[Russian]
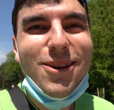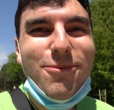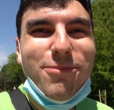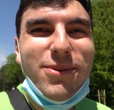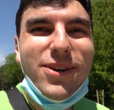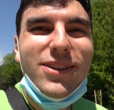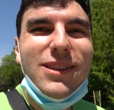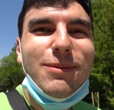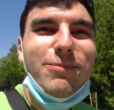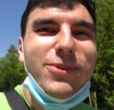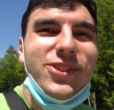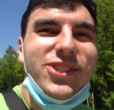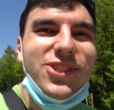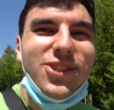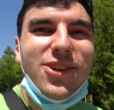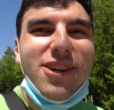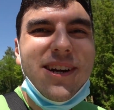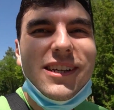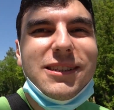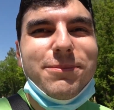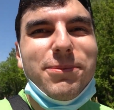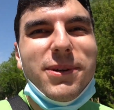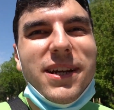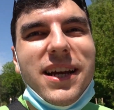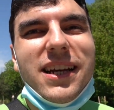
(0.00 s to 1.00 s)
Поэтому еще
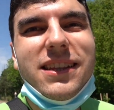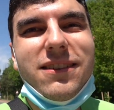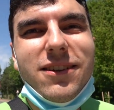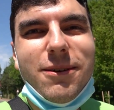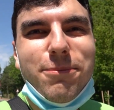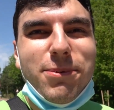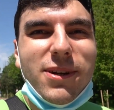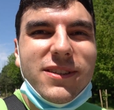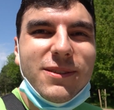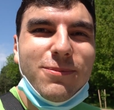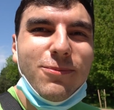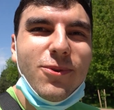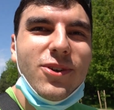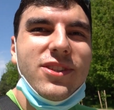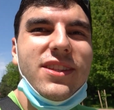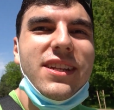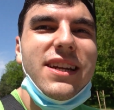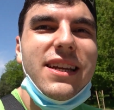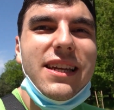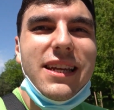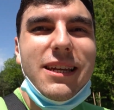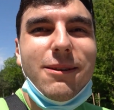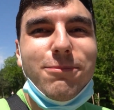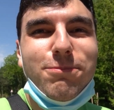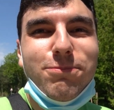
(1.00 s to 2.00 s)
раз приятного
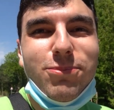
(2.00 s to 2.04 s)
просмотра и